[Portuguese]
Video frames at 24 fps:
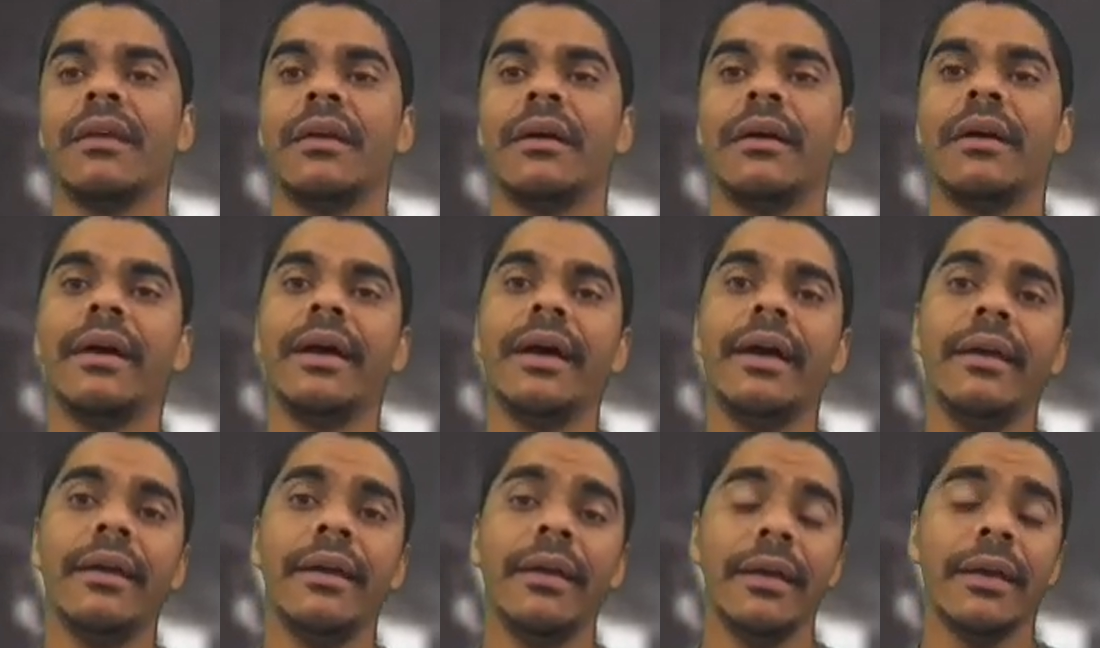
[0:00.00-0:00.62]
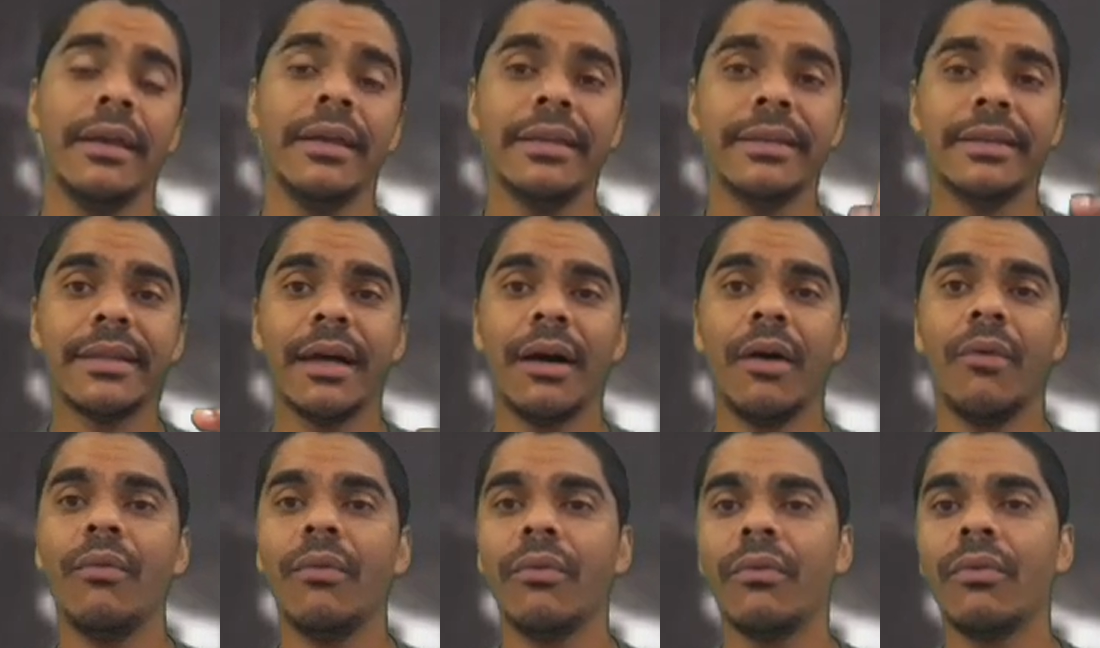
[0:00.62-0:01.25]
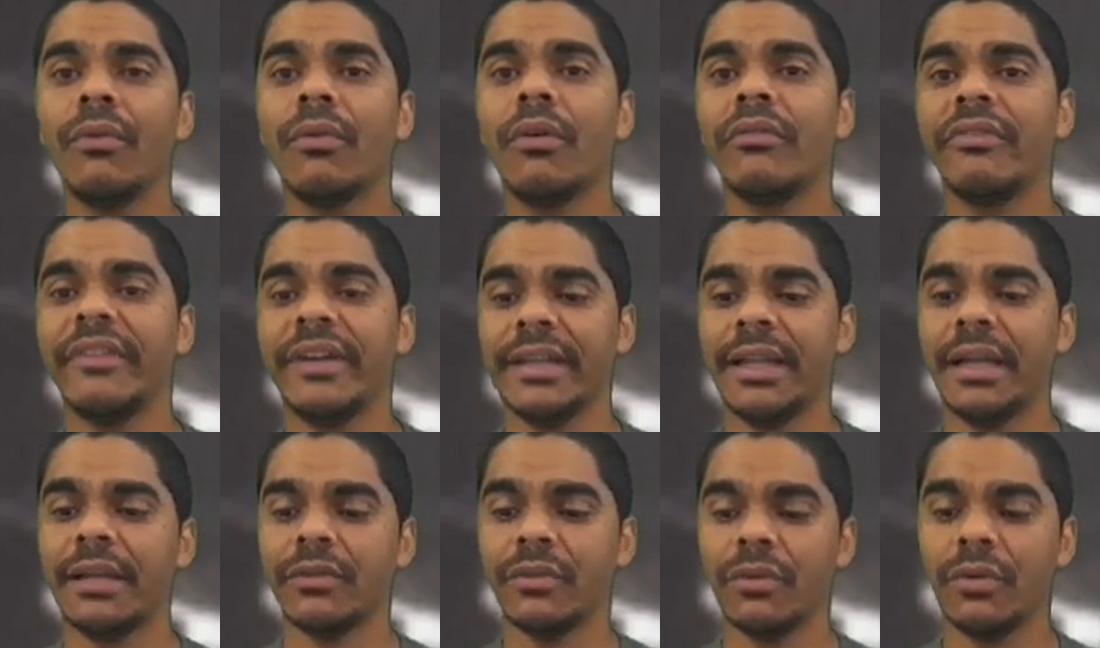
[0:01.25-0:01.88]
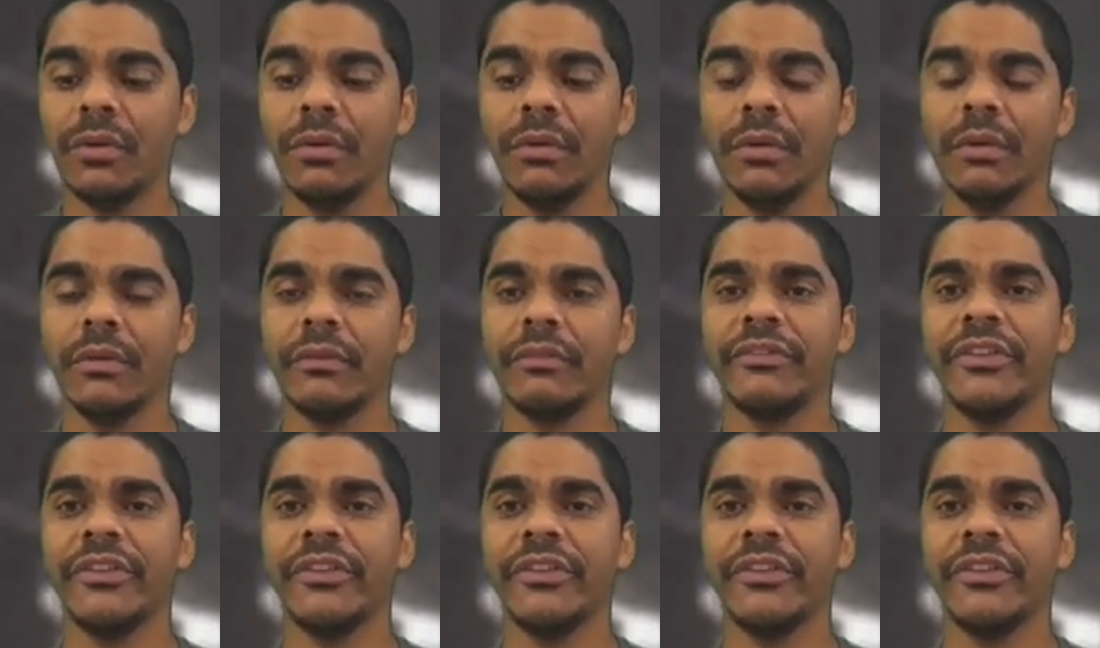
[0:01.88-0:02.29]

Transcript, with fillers: É? Então o governador